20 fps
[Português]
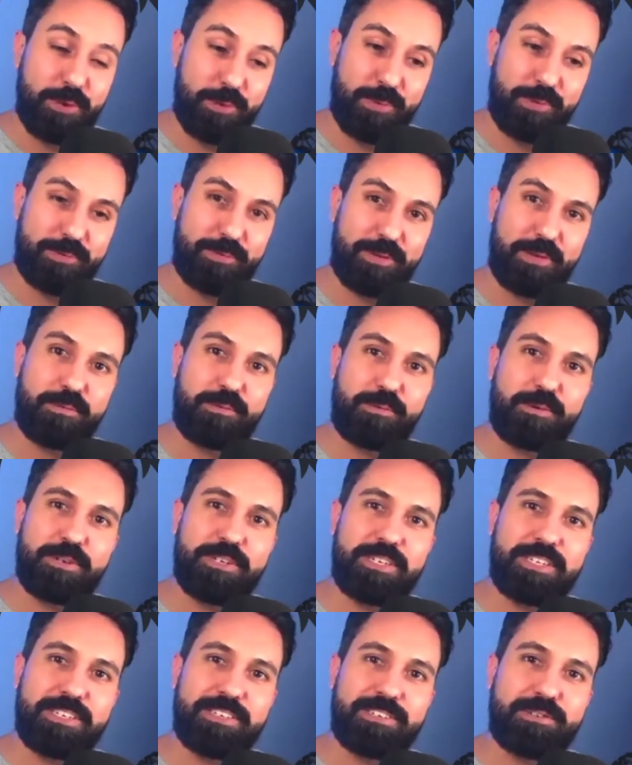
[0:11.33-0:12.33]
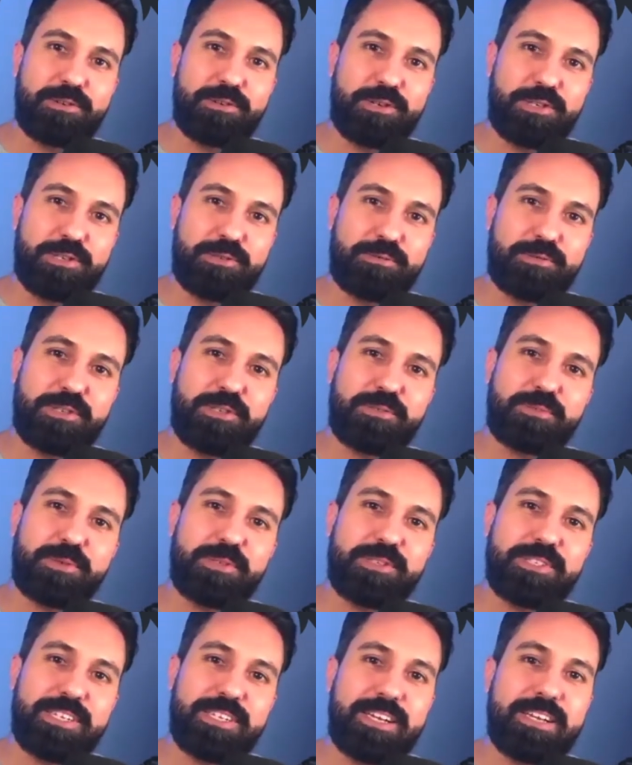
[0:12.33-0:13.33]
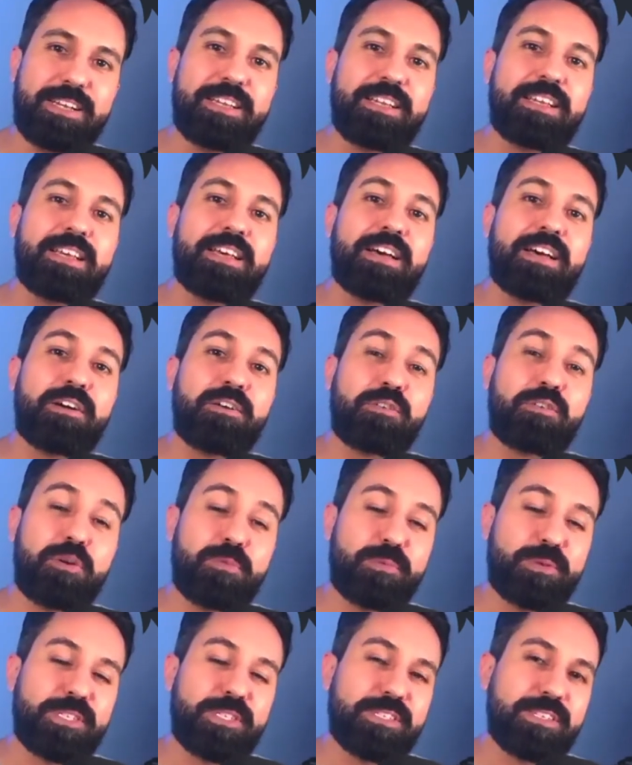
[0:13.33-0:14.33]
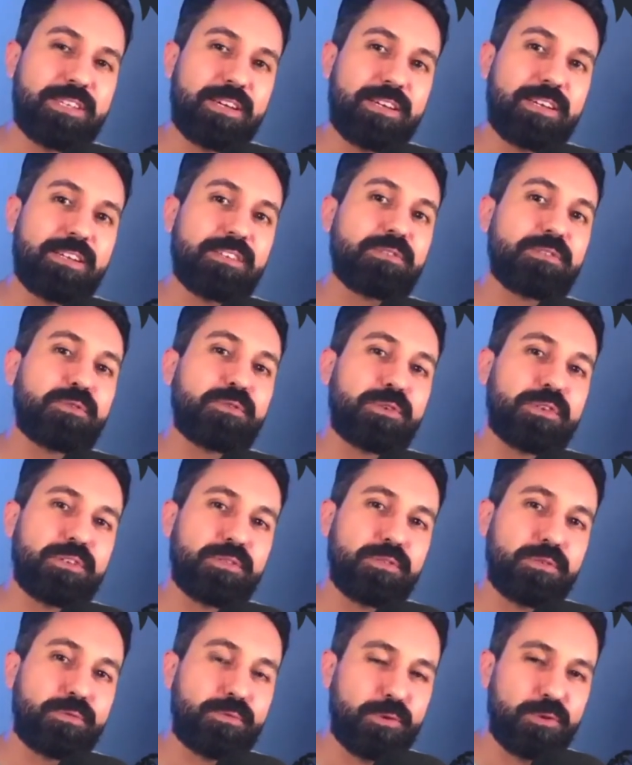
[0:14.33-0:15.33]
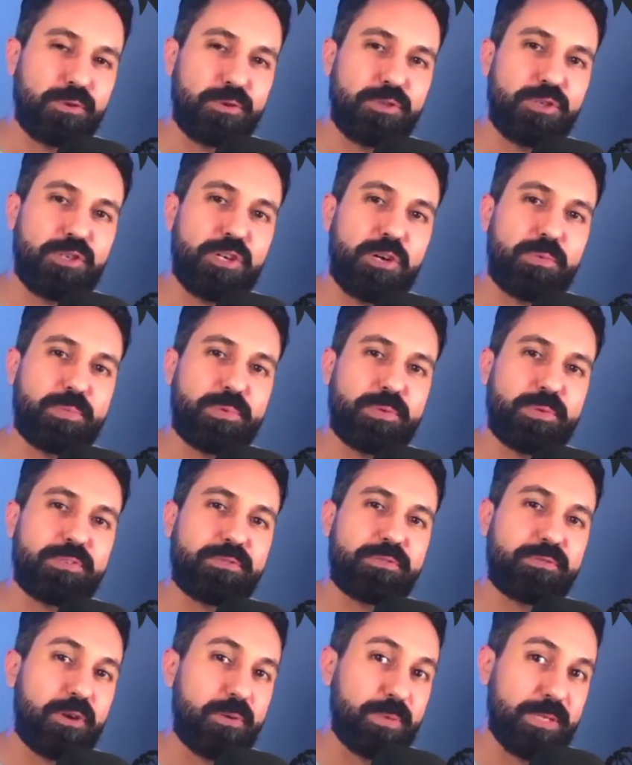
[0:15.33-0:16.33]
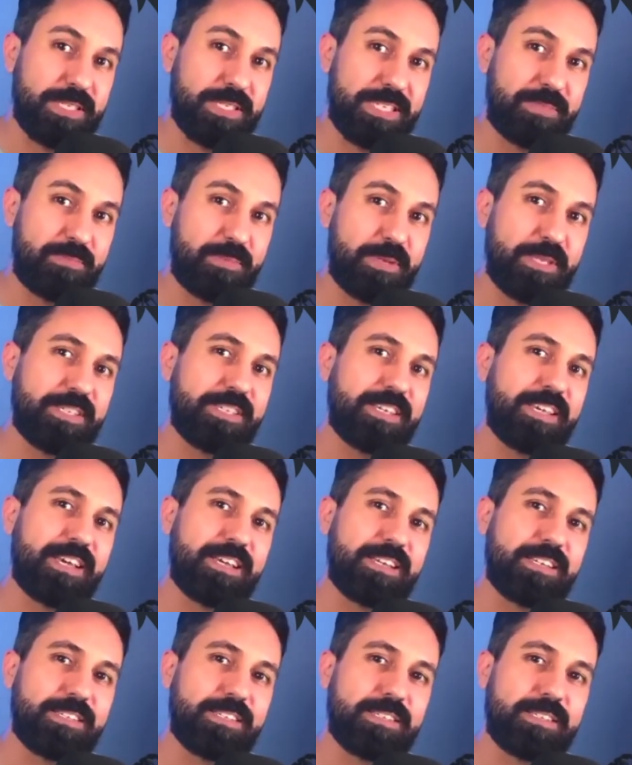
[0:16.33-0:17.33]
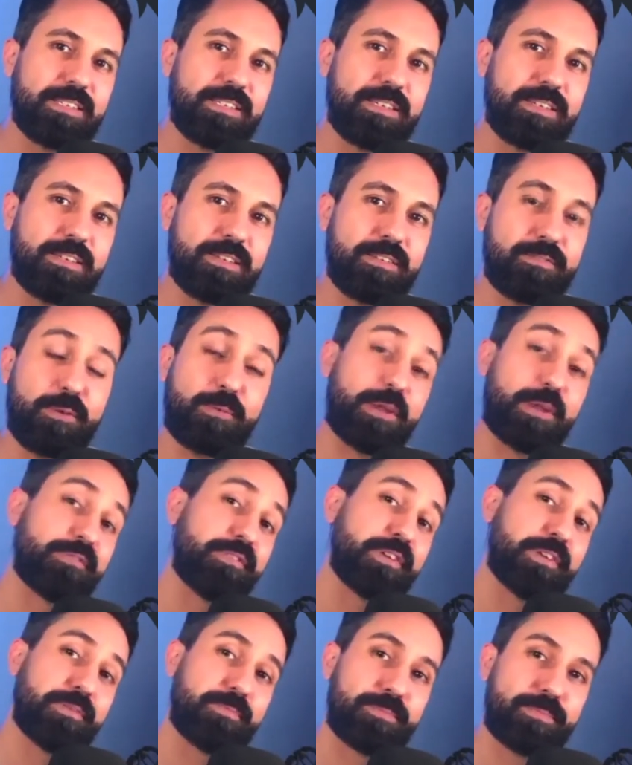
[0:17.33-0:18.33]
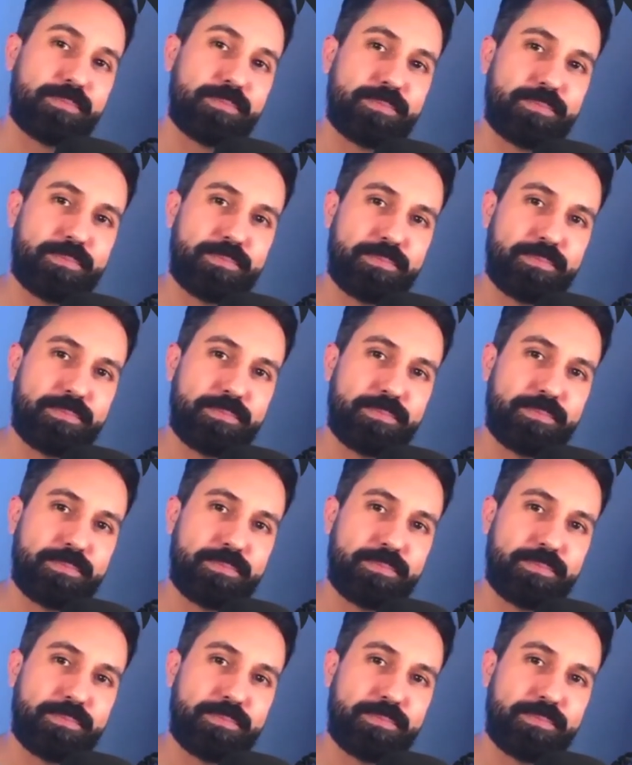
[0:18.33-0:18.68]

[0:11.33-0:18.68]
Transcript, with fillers: Meu nome é Flávio Cordeiro e hoje eu vou te mostrar como editar as cores no Photoshop de forma simples e realista. Vamos lá ver?